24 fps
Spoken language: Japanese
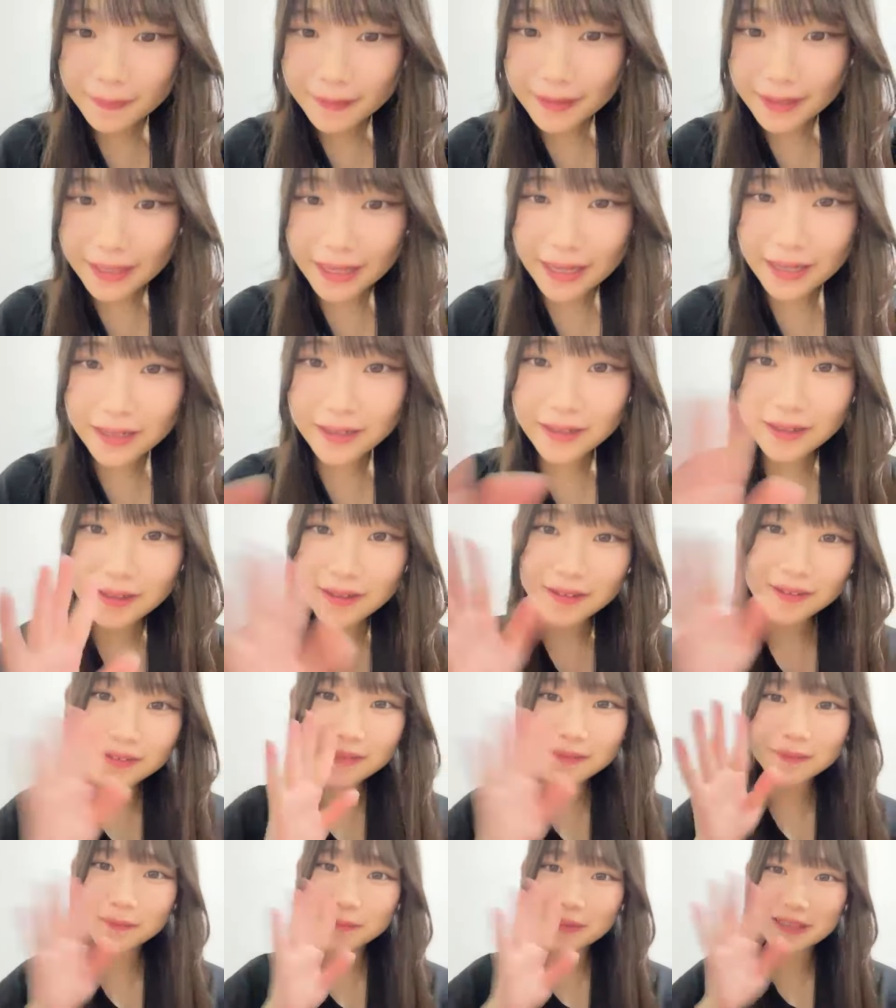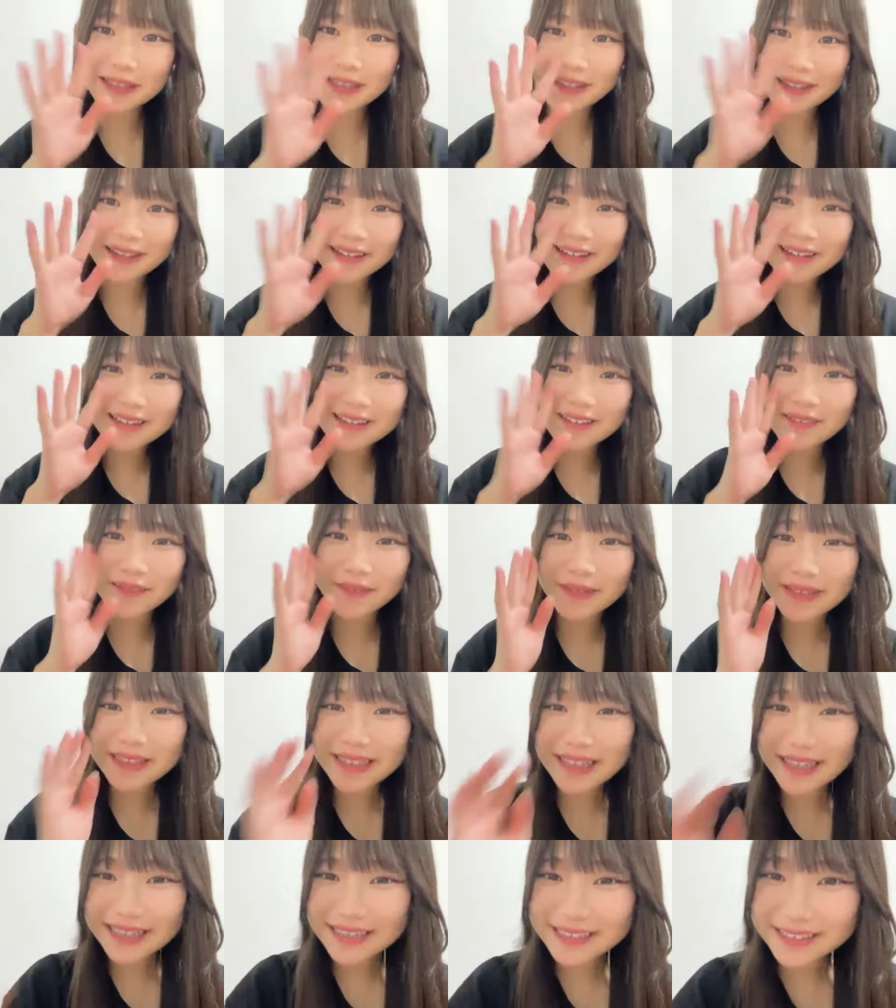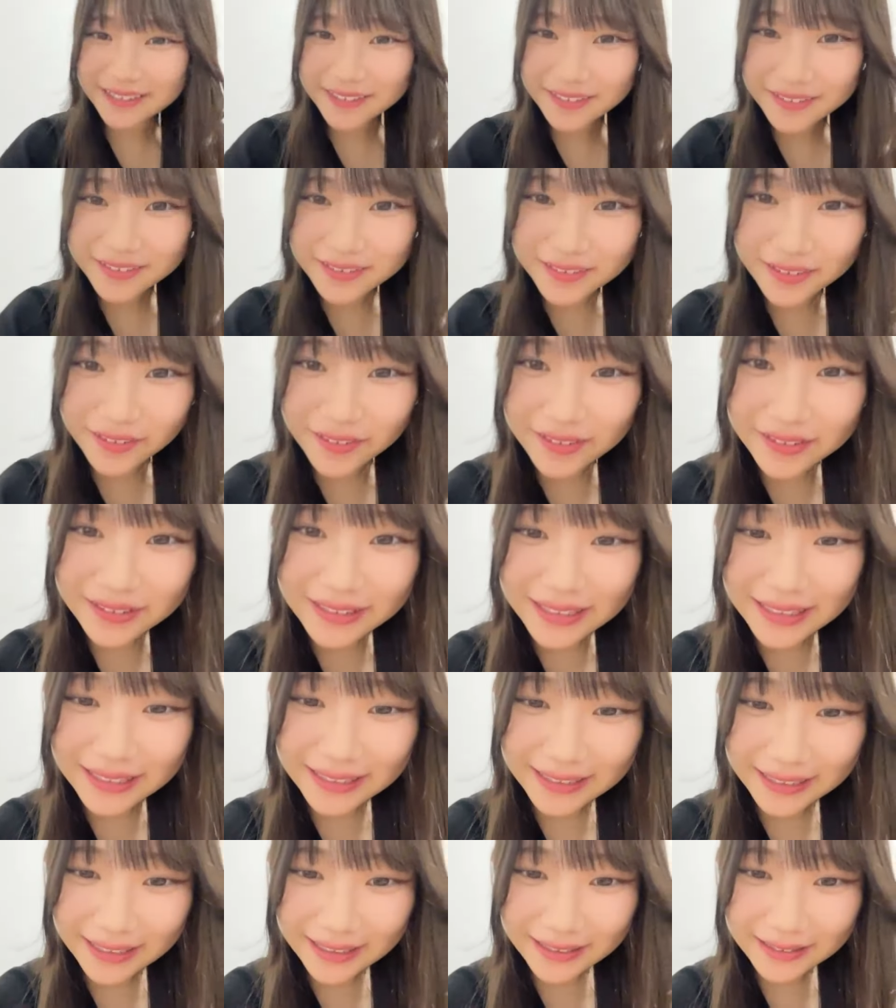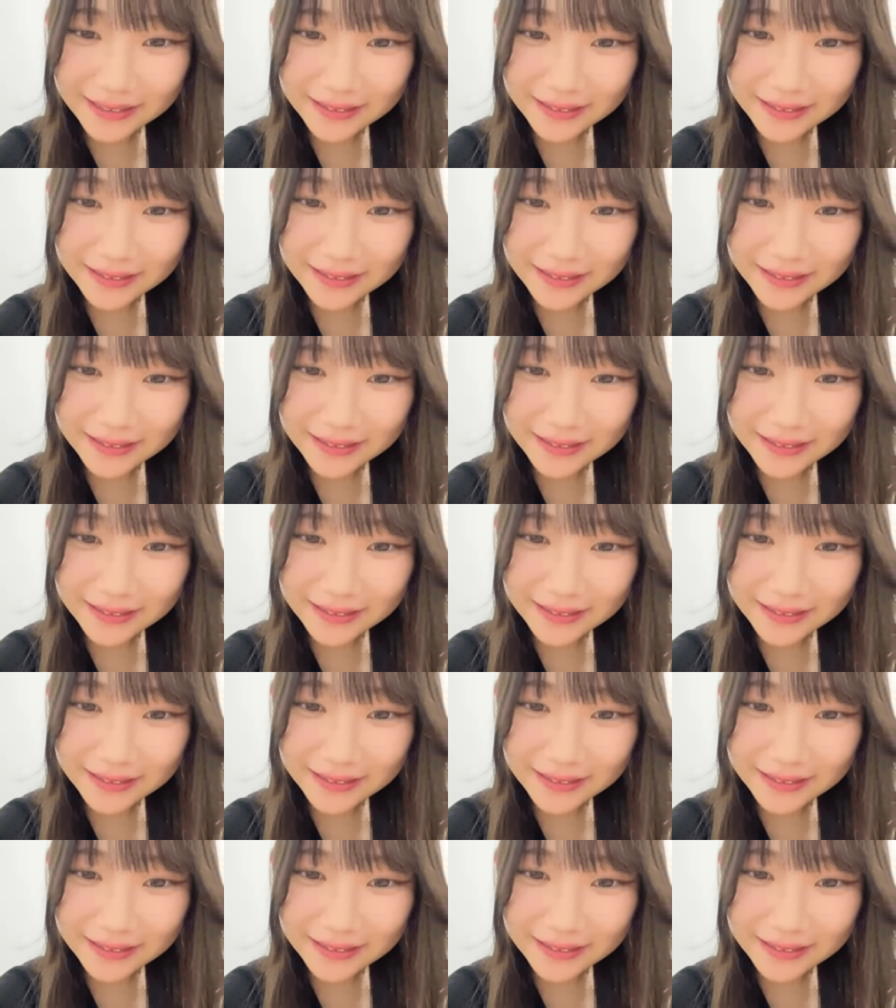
やっほーみんなごめんね4分遅れた